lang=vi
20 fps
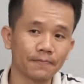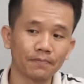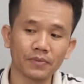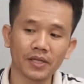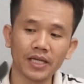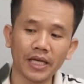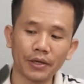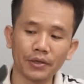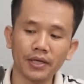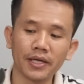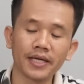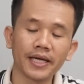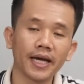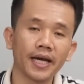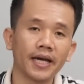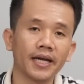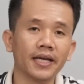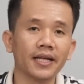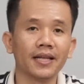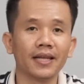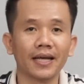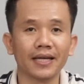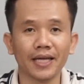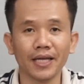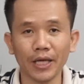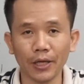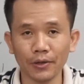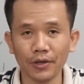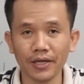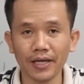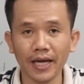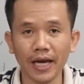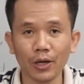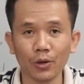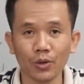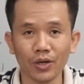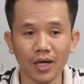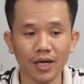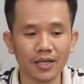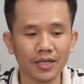cái kiểu thiết kế là cái kiểu thiết kế
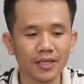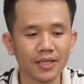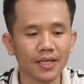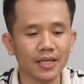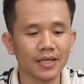của Đức.